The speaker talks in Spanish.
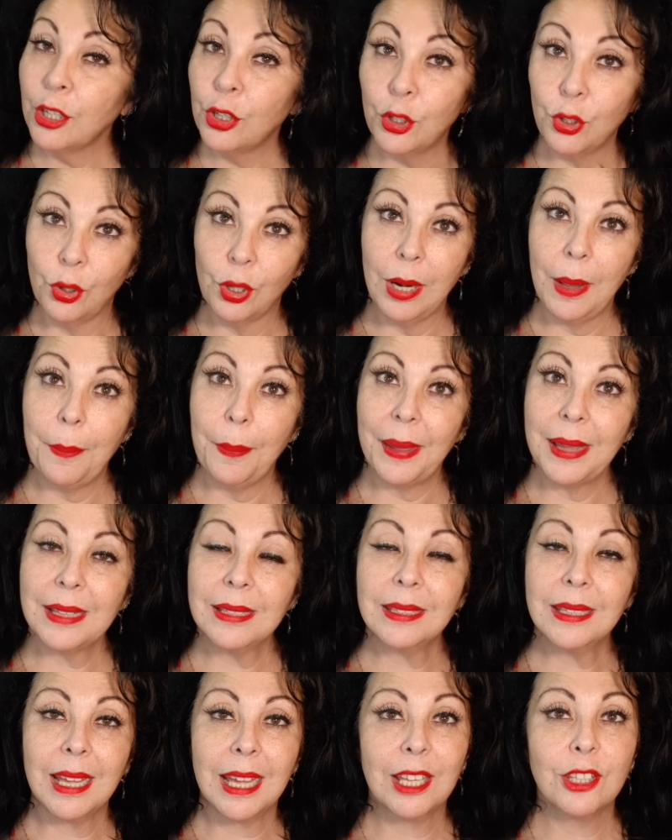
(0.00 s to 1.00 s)
no le
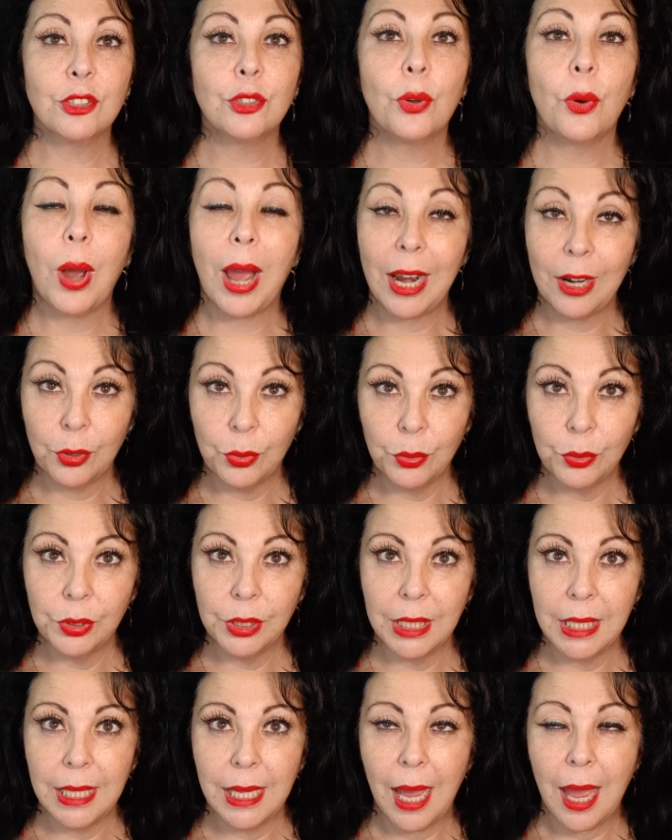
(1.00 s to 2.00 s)
pese eso algún
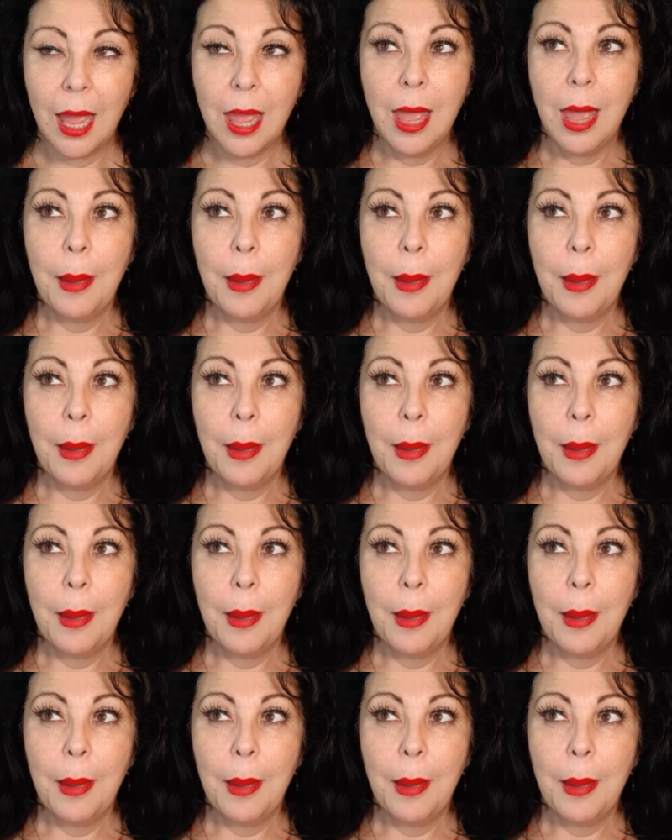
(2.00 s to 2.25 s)
día